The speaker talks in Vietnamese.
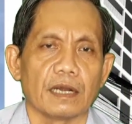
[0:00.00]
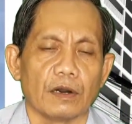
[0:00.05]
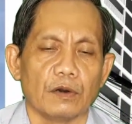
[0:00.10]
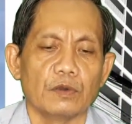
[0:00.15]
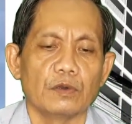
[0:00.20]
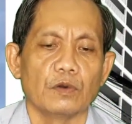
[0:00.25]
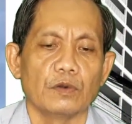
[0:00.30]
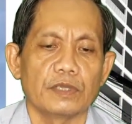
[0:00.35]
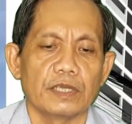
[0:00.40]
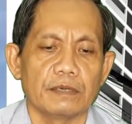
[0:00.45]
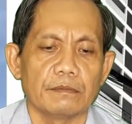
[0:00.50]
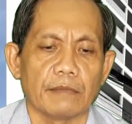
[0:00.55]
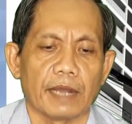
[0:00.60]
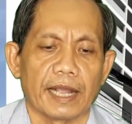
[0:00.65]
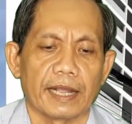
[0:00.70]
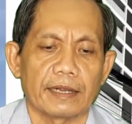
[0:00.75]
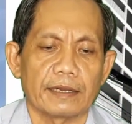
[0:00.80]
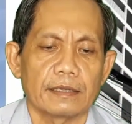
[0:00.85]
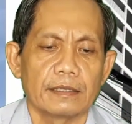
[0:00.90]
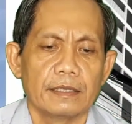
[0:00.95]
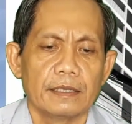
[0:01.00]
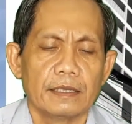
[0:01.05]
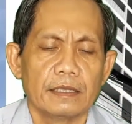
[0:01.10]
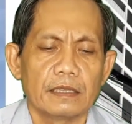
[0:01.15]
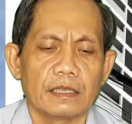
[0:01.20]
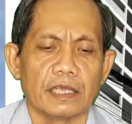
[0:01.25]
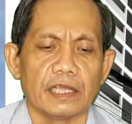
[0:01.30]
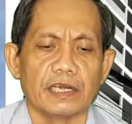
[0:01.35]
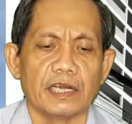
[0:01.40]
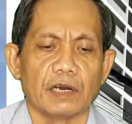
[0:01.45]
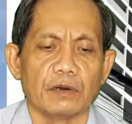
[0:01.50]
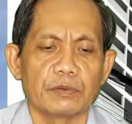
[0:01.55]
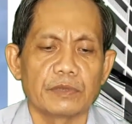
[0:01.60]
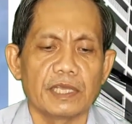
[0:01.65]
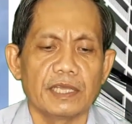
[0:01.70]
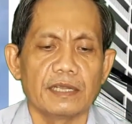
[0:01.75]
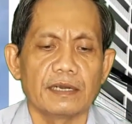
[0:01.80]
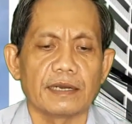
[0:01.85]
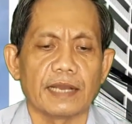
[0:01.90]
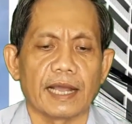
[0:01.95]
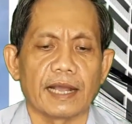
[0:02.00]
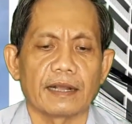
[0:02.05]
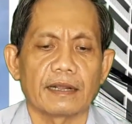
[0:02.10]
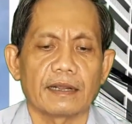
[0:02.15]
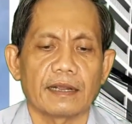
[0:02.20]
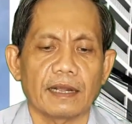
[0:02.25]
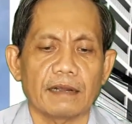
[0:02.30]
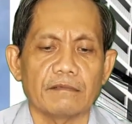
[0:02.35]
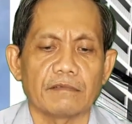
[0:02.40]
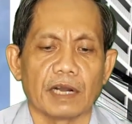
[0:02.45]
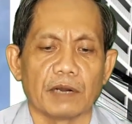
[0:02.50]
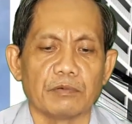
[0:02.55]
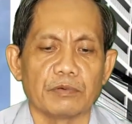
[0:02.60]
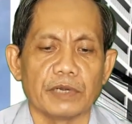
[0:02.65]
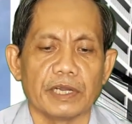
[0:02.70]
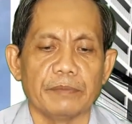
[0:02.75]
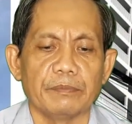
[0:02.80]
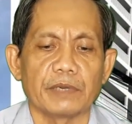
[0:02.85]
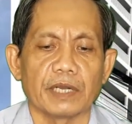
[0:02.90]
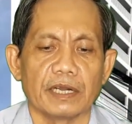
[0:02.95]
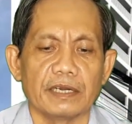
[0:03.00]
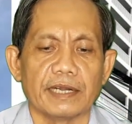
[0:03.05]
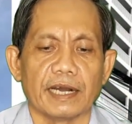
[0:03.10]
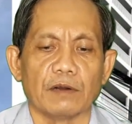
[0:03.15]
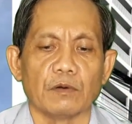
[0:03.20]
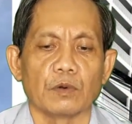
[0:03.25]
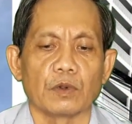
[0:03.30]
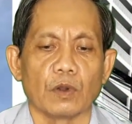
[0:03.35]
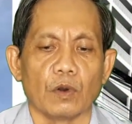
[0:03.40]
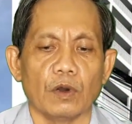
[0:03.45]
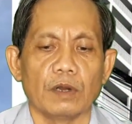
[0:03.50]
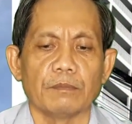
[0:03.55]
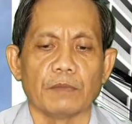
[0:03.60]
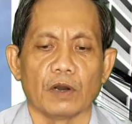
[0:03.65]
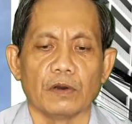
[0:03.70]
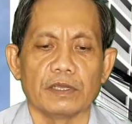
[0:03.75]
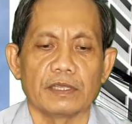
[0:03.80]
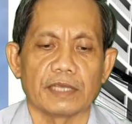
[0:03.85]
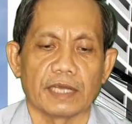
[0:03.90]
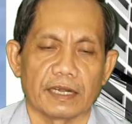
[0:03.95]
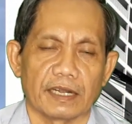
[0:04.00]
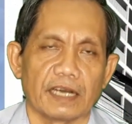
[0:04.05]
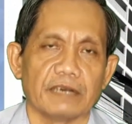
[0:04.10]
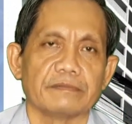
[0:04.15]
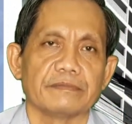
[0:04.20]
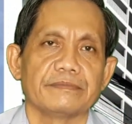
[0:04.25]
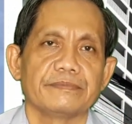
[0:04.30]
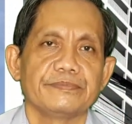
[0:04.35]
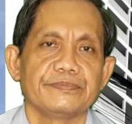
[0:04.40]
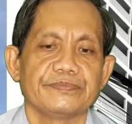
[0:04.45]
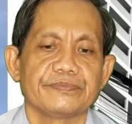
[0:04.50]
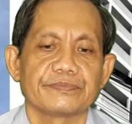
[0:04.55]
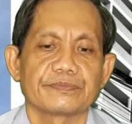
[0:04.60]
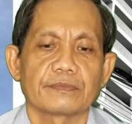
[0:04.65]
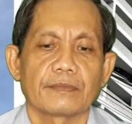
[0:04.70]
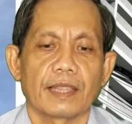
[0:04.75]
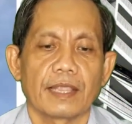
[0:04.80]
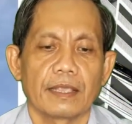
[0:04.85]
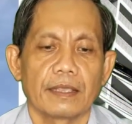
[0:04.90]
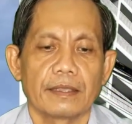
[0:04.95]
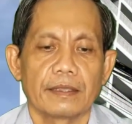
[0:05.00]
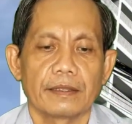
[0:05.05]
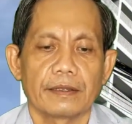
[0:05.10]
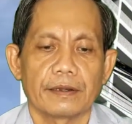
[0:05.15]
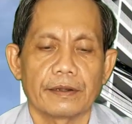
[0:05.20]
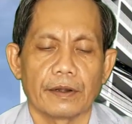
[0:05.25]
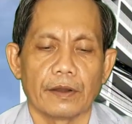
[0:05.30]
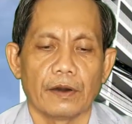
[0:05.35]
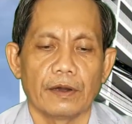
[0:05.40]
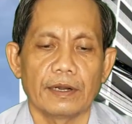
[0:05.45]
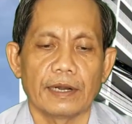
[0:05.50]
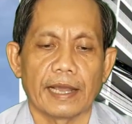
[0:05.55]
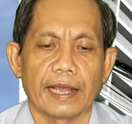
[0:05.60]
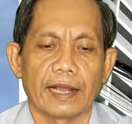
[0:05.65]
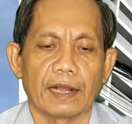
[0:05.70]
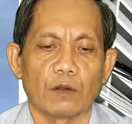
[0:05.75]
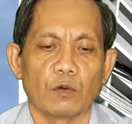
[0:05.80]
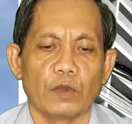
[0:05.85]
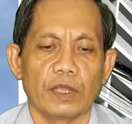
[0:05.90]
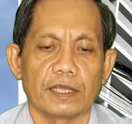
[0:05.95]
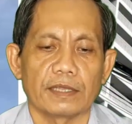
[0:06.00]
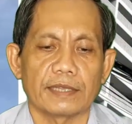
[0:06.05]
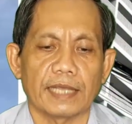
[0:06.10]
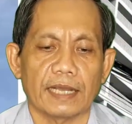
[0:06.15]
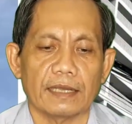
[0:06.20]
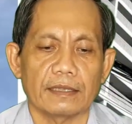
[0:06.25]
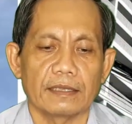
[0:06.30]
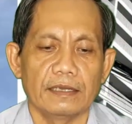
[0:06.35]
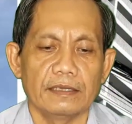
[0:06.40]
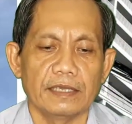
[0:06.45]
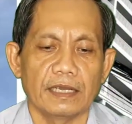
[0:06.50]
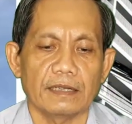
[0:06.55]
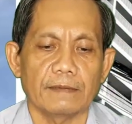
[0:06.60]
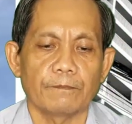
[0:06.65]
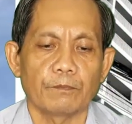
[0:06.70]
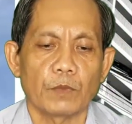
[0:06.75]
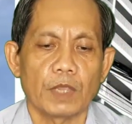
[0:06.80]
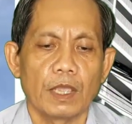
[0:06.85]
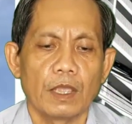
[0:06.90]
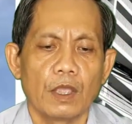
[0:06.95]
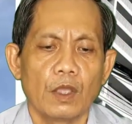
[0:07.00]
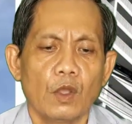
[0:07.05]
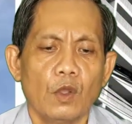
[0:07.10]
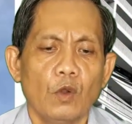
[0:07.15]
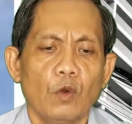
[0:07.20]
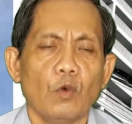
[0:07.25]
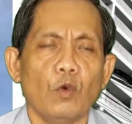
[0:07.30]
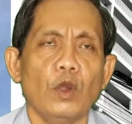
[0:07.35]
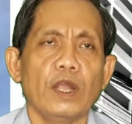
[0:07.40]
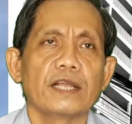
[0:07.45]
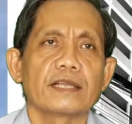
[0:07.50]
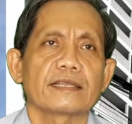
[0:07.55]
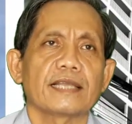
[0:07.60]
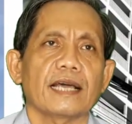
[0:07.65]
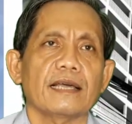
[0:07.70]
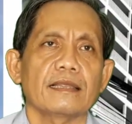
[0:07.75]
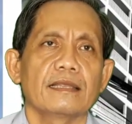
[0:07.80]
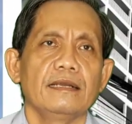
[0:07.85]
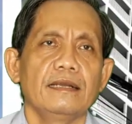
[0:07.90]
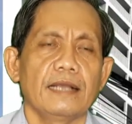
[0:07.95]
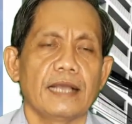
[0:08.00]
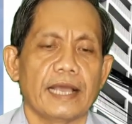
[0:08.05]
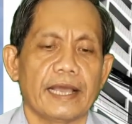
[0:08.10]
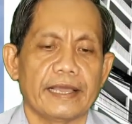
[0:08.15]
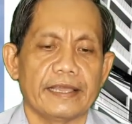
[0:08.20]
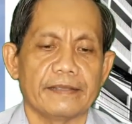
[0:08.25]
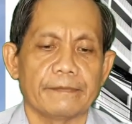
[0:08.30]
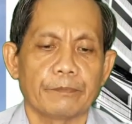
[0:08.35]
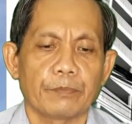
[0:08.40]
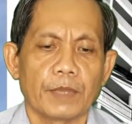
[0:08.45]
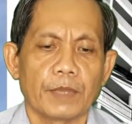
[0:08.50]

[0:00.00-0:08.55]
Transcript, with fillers: lỗi của chính bạn thì đầu tiên là khát vọng điểm khởi đầu của mọi thành công đó là nguyên tắc thứ nhất nguyên tắc thứ hai